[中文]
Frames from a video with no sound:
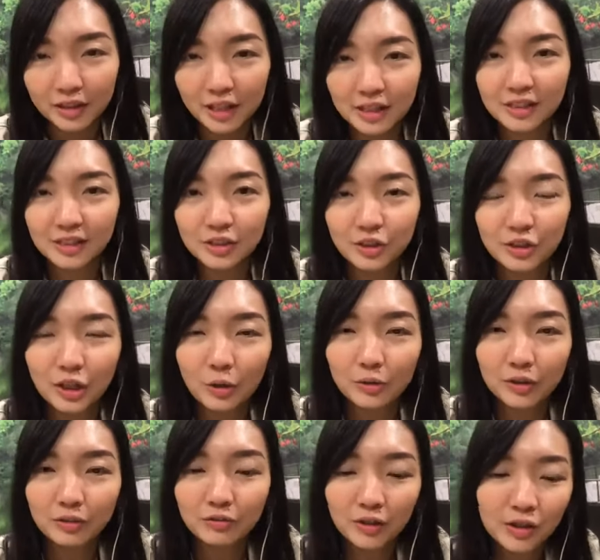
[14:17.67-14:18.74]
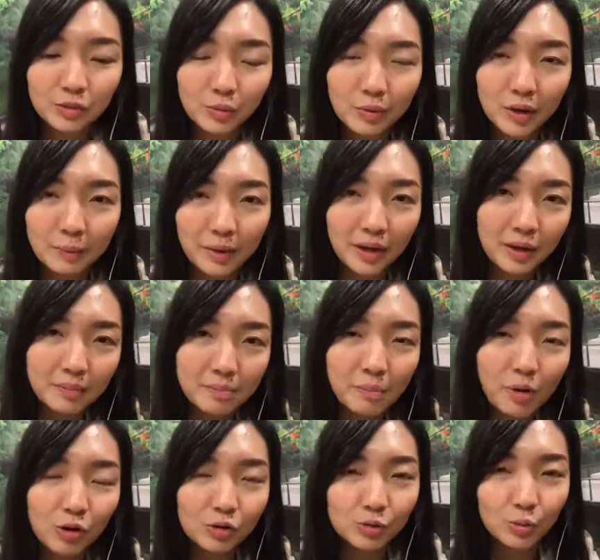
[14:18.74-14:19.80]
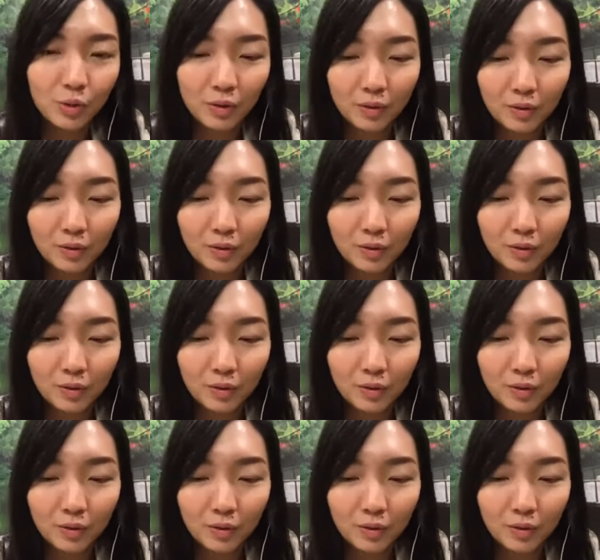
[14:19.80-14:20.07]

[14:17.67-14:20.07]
可以去到我的 Facebook 那边 inbox 哦。